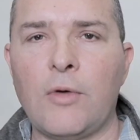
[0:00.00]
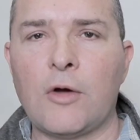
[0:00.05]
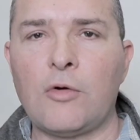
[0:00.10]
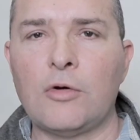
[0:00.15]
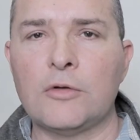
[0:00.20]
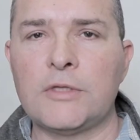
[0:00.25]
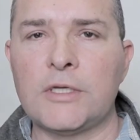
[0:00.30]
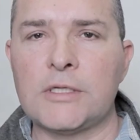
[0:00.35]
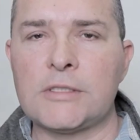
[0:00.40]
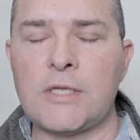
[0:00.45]
No ha
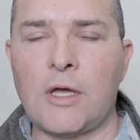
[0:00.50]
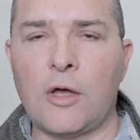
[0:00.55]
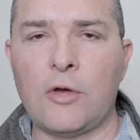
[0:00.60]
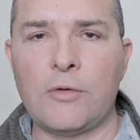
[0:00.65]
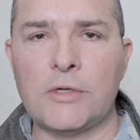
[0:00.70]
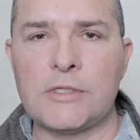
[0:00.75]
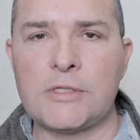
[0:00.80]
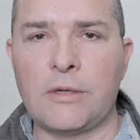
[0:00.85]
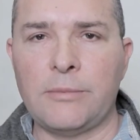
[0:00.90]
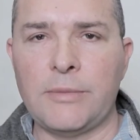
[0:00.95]
contestado
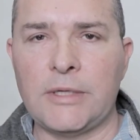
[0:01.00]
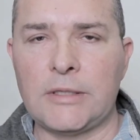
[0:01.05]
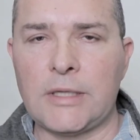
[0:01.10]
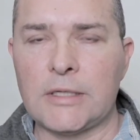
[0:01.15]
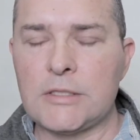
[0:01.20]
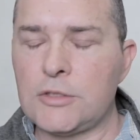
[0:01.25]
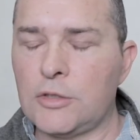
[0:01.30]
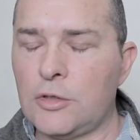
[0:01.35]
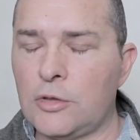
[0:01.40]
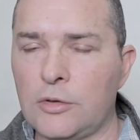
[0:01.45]
nuestra
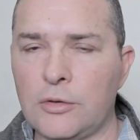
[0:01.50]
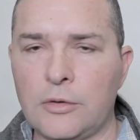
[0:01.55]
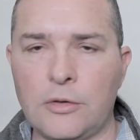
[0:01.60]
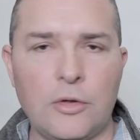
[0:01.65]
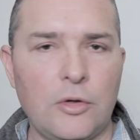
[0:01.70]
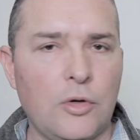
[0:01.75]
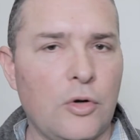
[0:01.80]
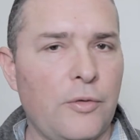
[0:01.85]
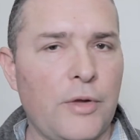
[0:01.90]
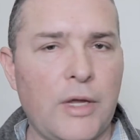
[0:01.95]
invitación.
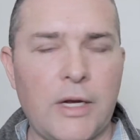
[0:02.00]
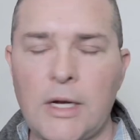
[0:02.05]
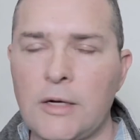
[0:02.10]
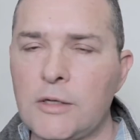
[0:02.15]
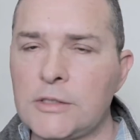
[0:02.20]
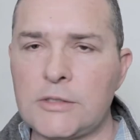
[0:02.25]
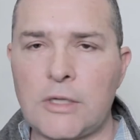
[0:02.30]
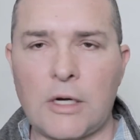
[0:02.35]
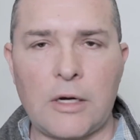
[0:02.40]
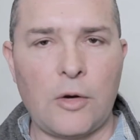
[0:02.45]
No viene a
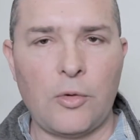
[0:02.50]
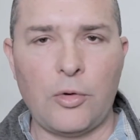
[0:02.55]
nuestras